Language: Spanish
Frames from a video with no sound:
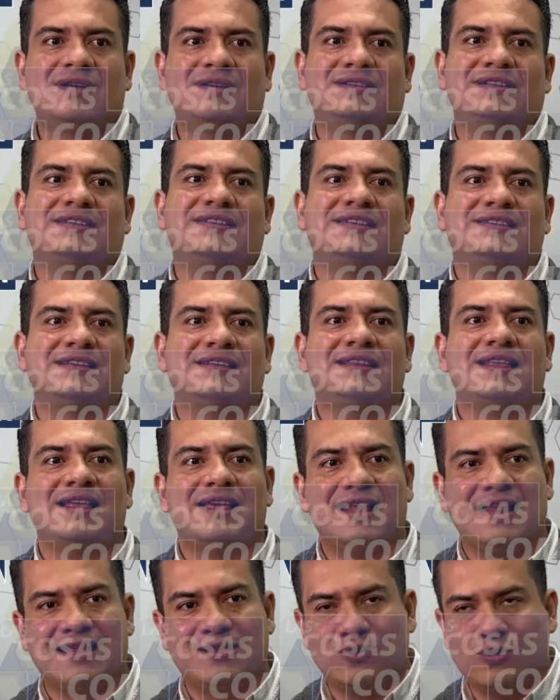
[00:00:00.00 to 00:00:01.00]
necesita
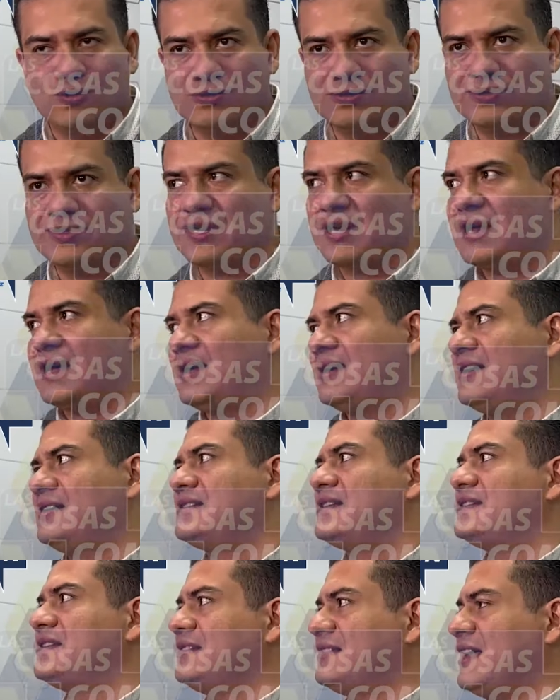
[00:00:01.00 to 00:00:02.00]
de la industria,
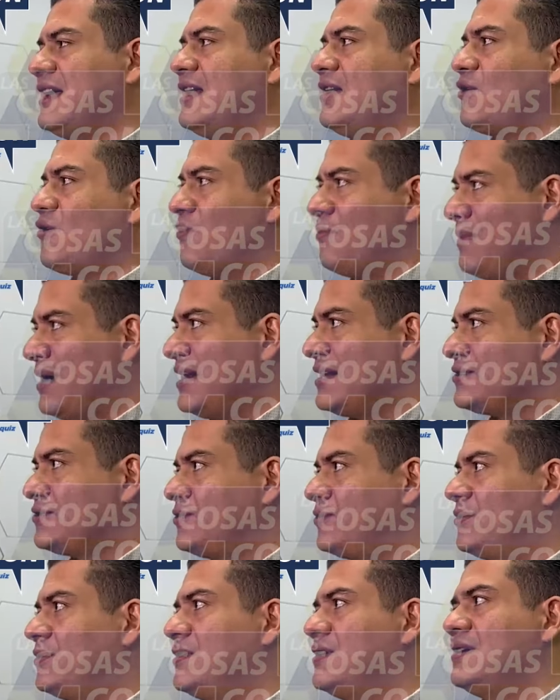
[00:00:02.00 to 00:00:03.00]
necesita del
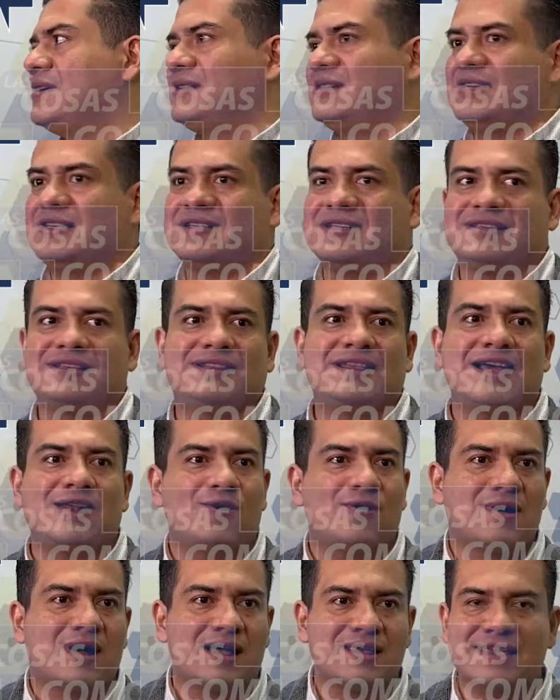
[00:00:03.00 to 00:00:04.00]
comercio, necesita de
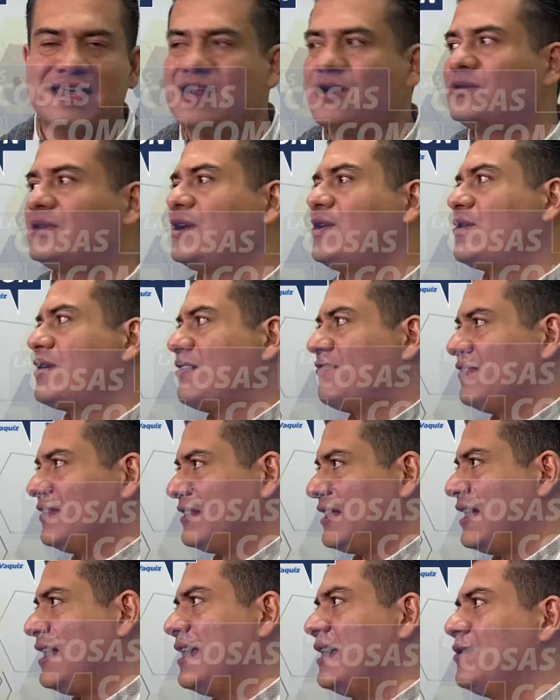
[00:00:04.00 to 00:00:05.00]
los cañeros, de los
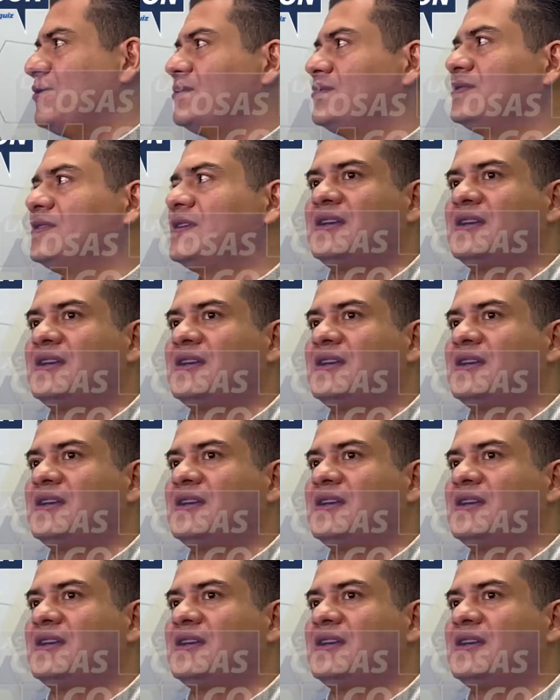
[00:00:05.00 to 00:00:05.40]
cafetaleros,